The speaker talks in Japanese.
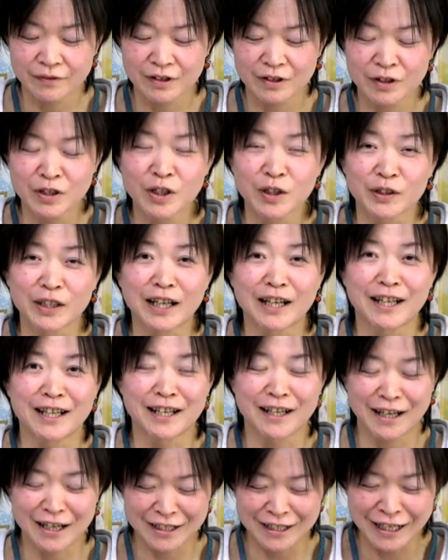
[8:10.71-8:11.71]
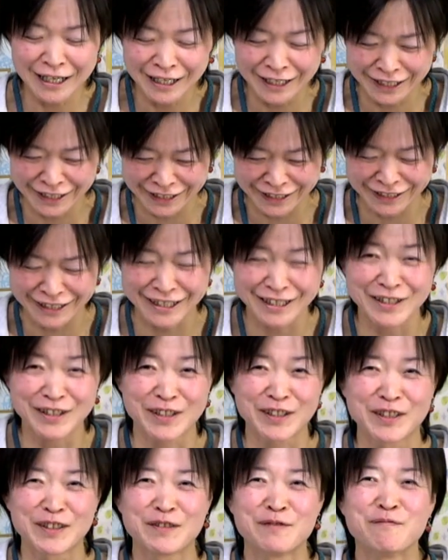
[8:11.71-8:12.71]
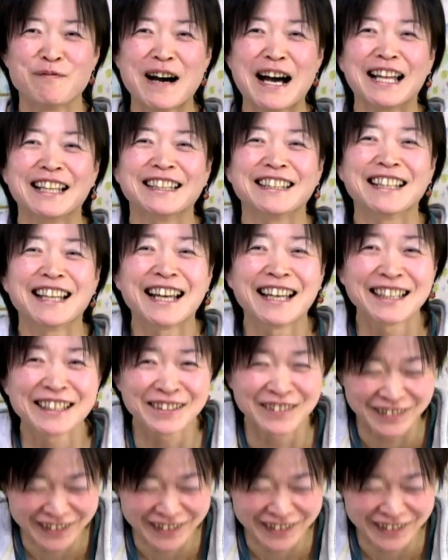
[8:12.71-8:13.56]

黒だからがいいじゃんつまんないよ